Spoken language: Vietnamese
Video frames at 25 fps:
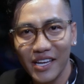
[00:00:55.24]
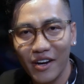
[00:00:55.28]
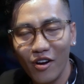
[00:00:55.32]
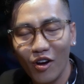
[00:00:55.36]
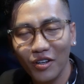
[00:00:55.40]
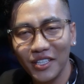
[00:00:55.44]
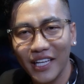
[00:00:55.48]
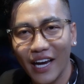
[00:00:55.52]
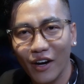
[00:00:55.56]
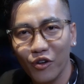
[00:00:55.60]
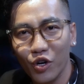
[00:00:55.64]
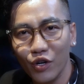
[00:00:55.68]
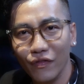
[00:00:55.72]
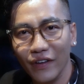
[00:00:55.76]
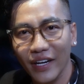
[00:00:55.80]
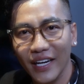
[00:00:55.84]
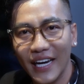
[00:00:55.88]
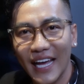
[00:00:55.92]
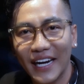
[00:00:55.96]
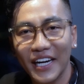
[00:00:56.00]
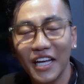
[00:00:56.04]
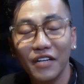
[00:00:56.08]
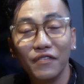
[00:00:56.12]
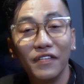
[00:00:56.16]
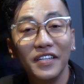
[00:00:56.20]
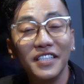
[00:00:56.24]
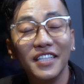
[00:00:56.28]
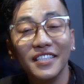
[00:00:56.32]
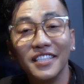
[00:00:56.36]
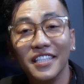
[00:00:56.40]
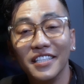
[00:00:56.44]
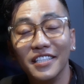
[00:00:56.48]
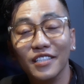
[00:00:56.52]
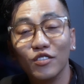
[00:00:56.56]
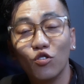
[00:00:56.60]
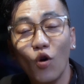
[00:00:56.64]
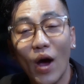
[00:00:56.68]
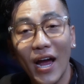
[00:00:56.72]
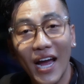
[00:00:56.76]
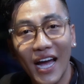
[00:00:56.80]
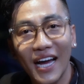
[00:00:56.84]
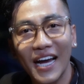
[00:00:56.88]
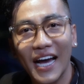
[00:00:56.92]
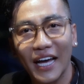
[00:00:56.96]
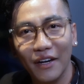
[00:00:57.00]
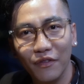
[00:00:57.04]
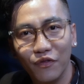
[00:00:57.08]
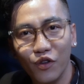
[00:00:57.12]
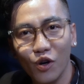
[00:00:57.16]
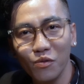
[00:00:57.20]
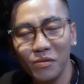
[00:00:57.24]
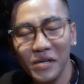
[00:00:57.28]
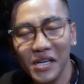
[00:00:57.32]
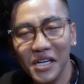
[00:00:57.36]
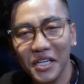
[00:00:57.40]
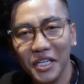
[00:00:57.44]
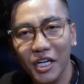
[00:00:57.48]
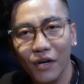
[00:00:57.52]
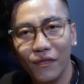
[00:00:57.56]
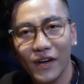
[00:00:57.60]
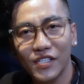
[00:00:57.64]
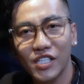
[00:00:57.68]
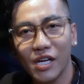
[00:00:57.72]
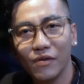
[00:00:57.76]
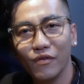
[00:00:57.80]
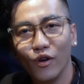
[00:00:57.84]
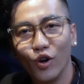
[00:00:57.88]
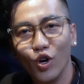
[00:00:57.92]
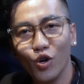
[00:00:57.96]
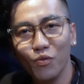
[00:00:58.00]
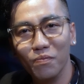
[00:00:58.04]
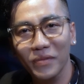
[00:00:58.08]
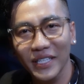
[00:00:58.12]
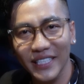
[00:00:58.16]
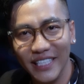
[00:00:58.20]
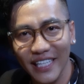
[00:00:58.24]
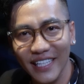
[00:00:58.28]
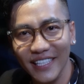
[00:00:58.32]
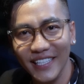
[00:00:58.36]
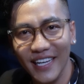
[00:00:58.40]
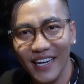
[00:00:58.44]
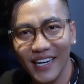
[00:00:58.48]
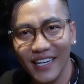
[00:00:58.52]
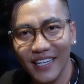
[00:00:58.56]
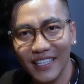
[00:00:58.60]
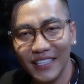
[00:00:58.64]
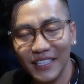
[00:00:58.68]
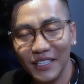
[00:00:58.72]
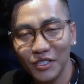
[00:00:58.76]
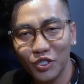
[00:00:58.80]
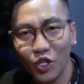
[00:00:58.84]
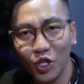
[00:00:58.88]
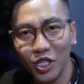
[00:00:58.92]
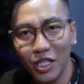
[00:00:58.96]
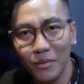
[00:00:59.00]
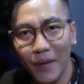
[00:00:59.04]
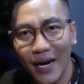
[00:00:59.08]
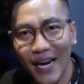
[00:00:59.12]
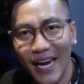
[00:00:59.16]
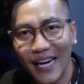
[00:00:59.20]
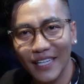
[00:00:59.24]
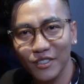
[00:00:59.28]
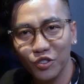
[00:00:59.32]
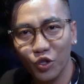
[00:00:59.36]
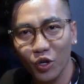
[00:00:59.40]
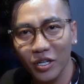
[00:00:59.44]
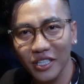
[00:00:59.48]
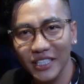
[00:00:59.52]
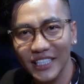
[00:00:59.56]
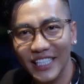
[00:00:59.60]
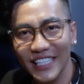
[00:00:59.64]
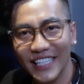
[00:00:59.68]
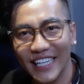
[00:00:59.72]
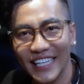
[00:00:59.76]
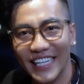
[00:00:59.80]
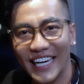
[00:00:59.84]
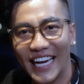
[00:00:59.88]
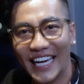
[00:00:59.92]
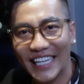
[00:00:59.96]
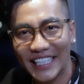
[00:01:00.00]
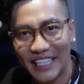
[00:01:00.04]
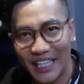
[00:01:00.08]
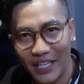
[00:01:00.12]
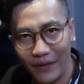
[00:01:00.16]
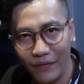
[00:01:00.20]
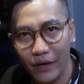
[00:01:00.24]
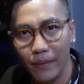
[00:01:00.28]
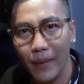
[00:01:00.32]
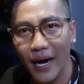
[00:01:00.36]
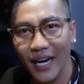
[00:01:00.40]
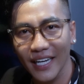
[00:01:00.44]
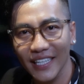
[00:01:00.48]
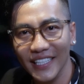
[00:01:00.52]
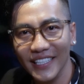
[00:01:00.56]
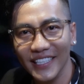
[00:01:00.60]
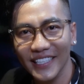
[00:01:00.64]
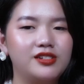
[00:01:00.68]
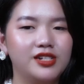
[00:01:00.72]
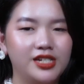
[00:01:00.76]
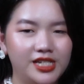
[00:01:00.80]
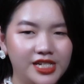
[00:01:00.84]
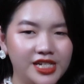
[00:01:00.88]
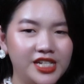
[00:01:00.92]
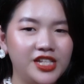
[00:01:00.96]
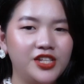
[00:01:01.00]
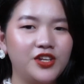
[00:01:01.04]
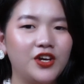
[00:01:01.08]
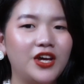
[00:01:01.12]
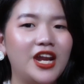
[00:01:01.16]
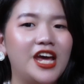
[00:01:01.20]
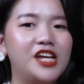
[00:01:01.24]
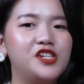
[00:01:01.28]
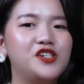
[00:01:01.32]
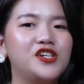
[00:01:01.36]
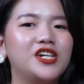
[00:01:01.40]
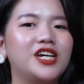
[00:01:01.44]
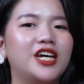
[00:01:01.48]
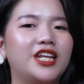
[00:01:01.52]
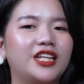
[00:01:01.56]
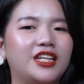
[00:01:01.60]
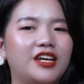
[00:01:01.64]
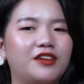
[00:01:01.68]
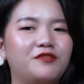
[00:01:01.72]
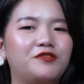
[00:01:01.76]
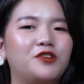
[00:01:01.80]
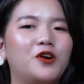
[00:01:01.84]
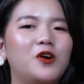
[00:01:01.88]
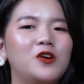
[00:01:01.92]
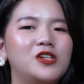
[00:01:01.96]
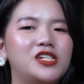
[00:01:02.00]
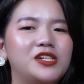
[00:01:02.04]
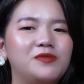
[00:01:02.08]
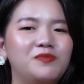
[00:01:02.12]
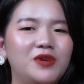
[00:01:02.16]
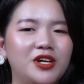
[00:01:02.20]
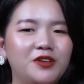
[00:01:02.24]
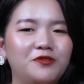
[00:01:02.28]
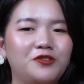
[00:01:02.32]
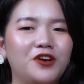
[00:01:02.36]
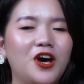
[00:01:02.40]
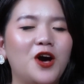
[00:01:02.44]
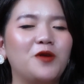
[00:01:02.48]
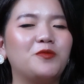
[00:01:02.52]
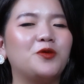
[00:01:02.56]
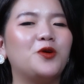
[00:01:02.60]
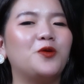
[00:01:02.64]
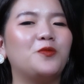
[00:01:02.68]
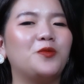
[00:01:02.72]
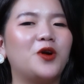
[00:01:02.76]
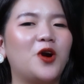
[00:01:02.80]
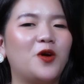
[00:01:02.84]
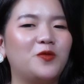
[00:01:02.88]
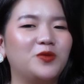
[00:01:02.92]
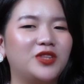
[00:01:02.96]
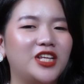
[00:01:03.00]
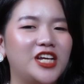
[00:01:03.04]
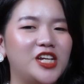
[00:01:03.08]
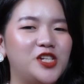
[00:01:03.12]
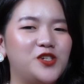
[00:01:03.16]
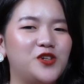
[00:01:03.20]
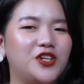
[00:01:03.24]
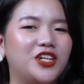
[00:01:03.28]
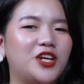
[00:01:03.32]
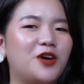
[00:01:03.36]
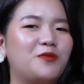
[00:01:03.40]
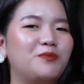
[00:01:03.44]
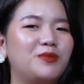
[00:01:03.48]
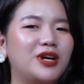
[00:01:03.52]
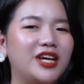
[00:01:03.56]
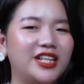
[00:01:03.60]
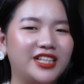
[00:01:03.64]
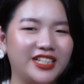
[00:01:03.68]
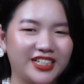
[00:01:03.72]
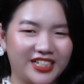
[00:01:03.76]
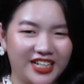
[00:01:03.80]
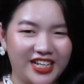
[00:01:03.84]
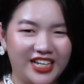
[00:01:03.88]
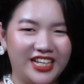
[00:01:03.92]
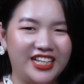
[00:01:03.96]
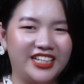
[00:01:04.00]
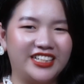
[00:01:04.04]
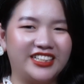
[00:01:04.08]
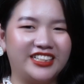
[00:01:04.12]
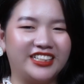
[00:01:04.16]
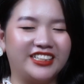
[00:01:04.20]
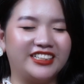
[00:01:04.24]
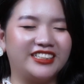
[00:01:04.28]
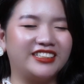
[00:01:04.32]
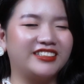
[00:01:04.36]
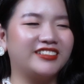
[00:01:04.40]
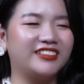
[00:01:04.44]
xin đón chào quý vị đang đến với chương trình quán ăn hạnh phúc được phát sóng vào lúc 19 giờ tối thứ bảy hàng tuần trên kênh HTV7. Chương trình do Đài Truyền hình Thành phố Hồ Chí Minh phối hợp cùng công ty truyền thông Bi thực hiện